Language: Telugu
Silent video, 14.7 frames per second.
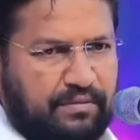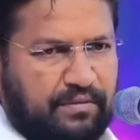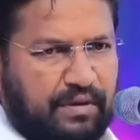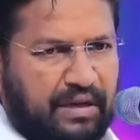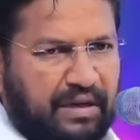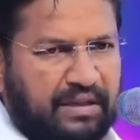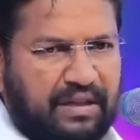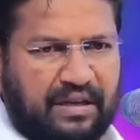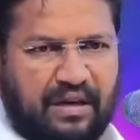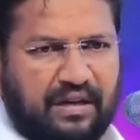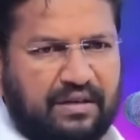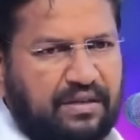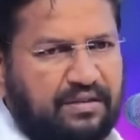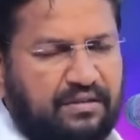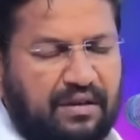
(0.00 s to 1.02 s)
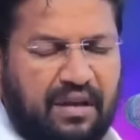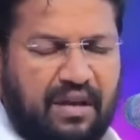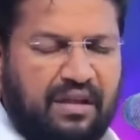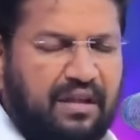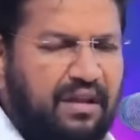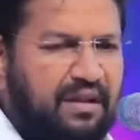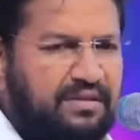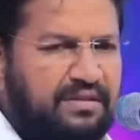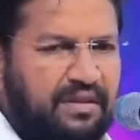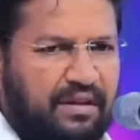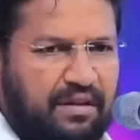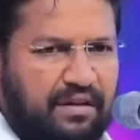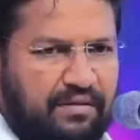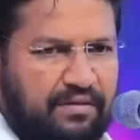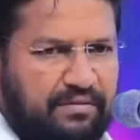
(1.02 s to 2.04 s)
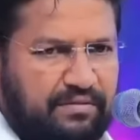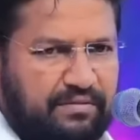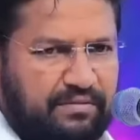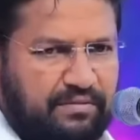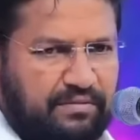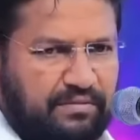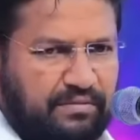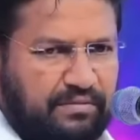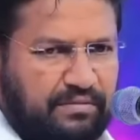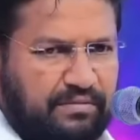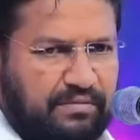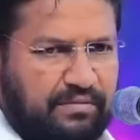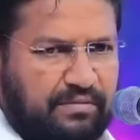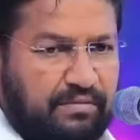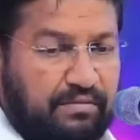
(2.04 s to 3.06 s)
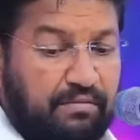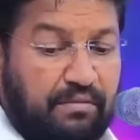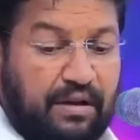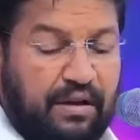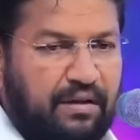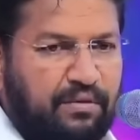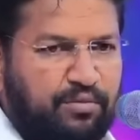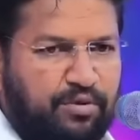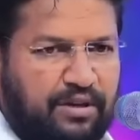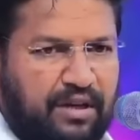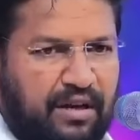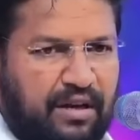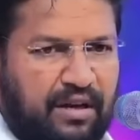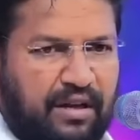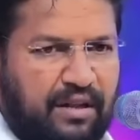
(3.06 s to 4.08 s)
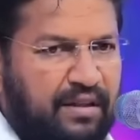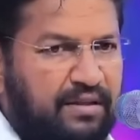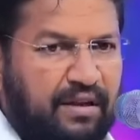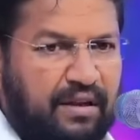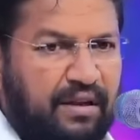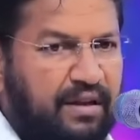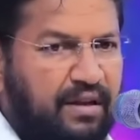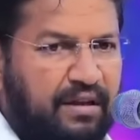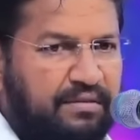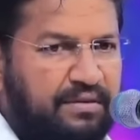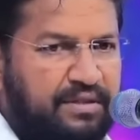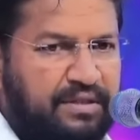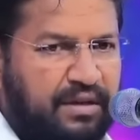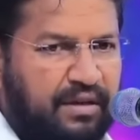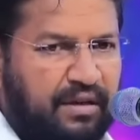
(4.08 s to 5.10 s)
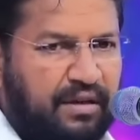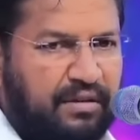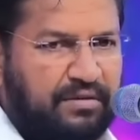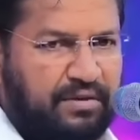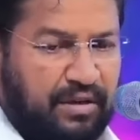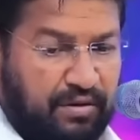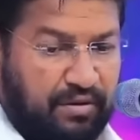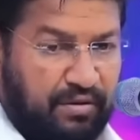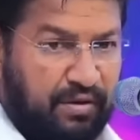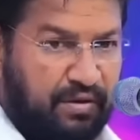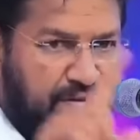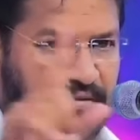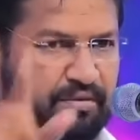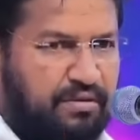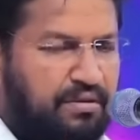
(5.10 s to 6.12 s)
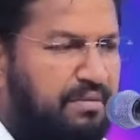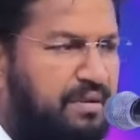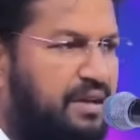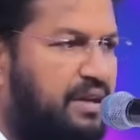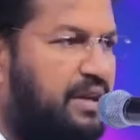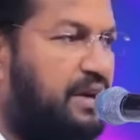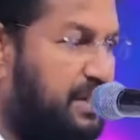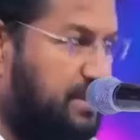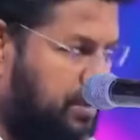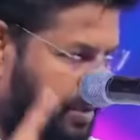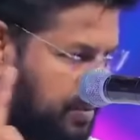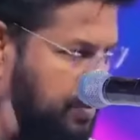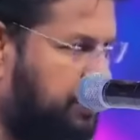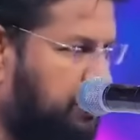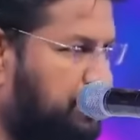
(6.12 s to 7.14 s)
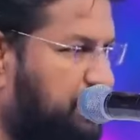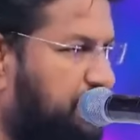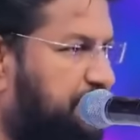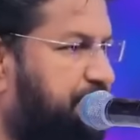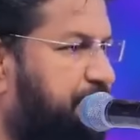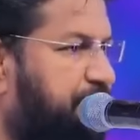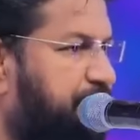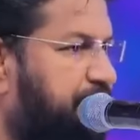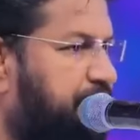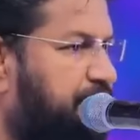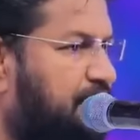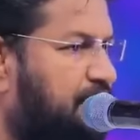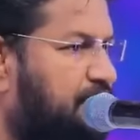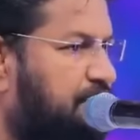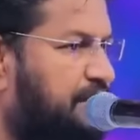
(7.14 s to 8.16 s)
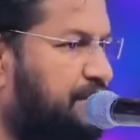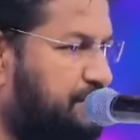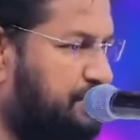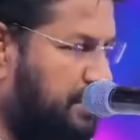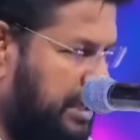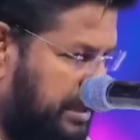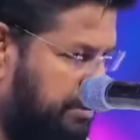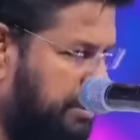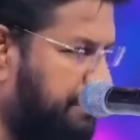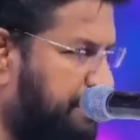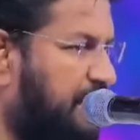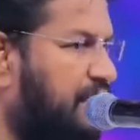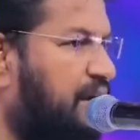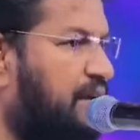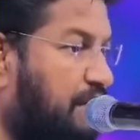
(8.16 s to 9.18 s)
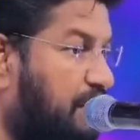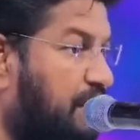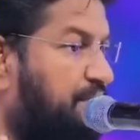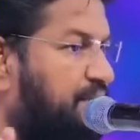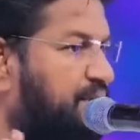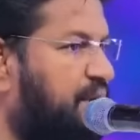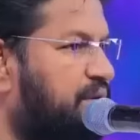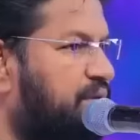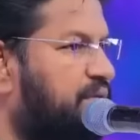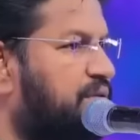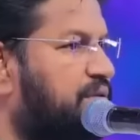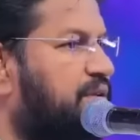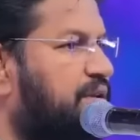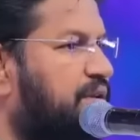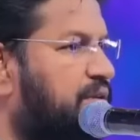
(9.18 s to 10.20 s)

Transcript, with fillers: అంధకార శక్తులు ఏదైనా సరే మనల్ని ముట్టాలంటే అంత తేలికైన విషయం కాదు సెక్యూరిటీ ఉంటుంది మనకి కంచె ఉంటుంది పరిశుద్ధాత్మ ప్రాకార కాపుదలు ఉంటుంది